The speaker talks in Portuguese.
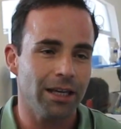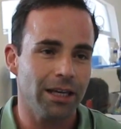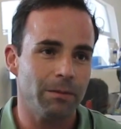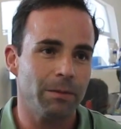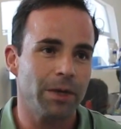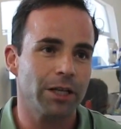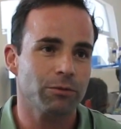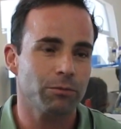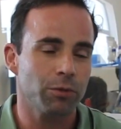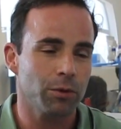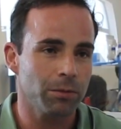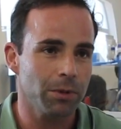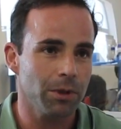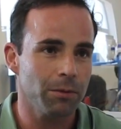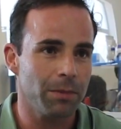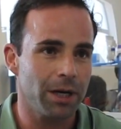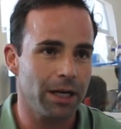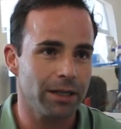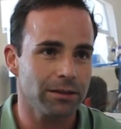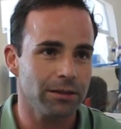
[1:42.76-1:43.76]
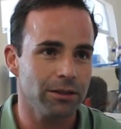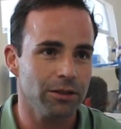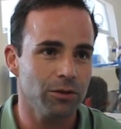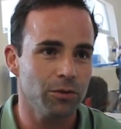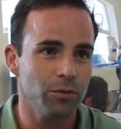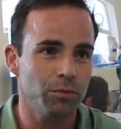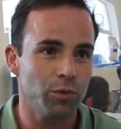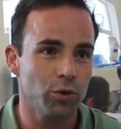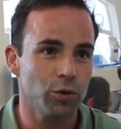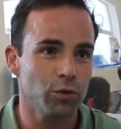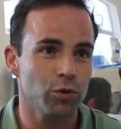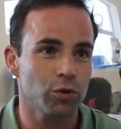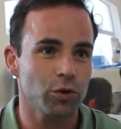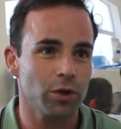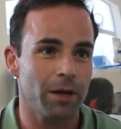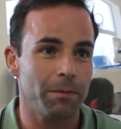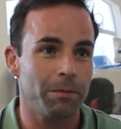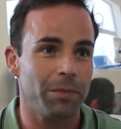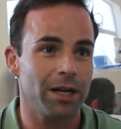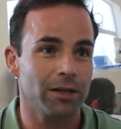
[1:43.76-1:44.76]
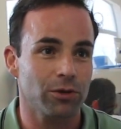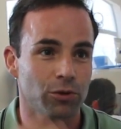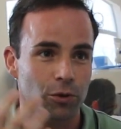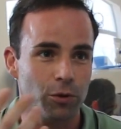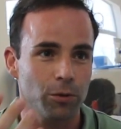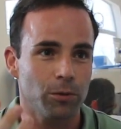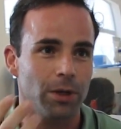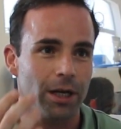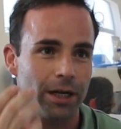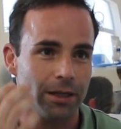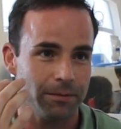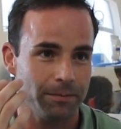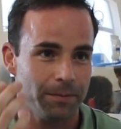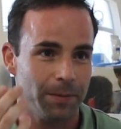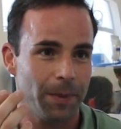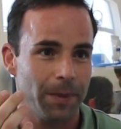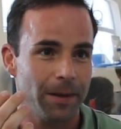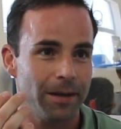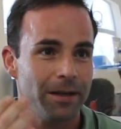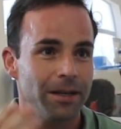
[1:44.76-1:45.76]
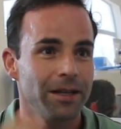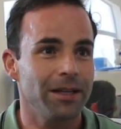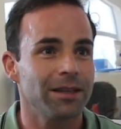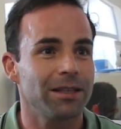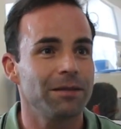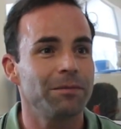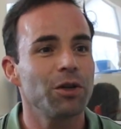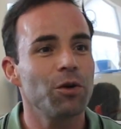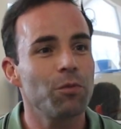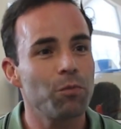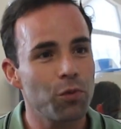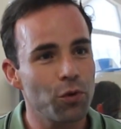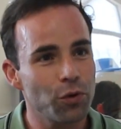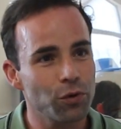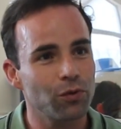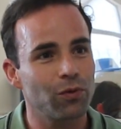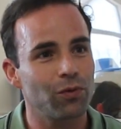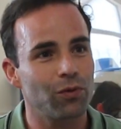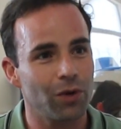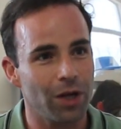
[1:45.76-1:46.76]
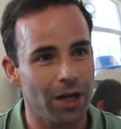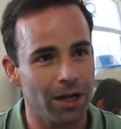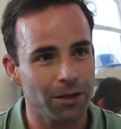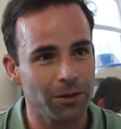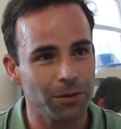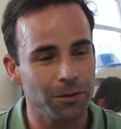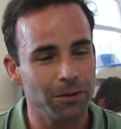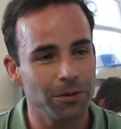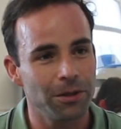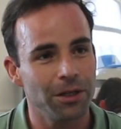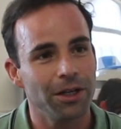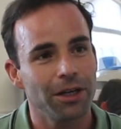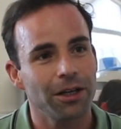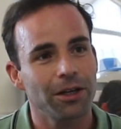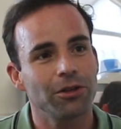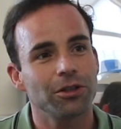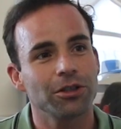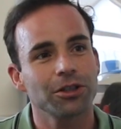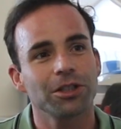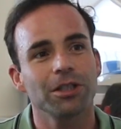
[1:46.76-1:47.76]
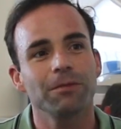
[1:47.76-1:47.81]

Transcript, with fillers: que é mais problemático, porque a parte ocular também é um ponto fraco que nós